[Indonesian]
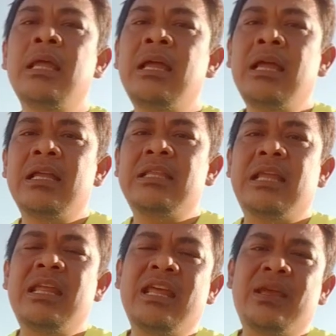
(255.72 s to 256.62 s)

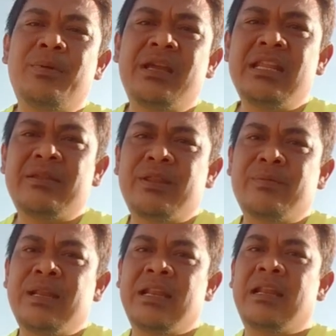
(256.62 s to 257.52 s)
Jadi begini
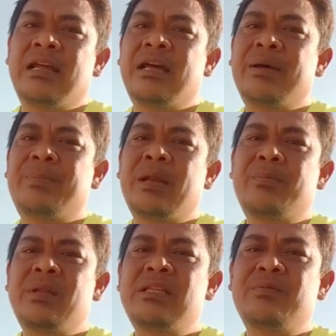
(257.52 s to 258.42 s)
teman-teman, uh, pada
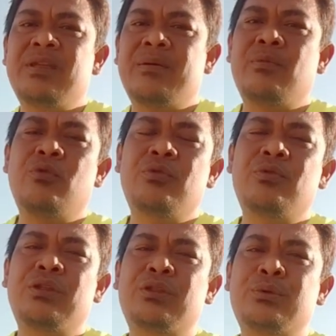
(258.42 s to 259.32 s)
prinsipnya mau
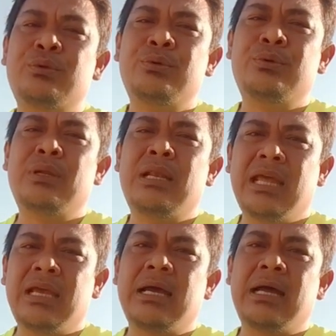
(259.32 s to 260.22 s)
itu
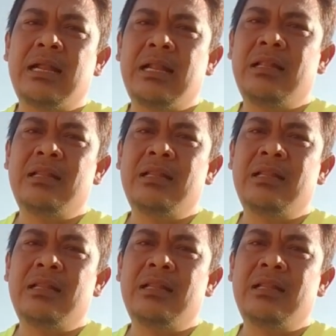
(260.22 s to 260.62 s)
legal,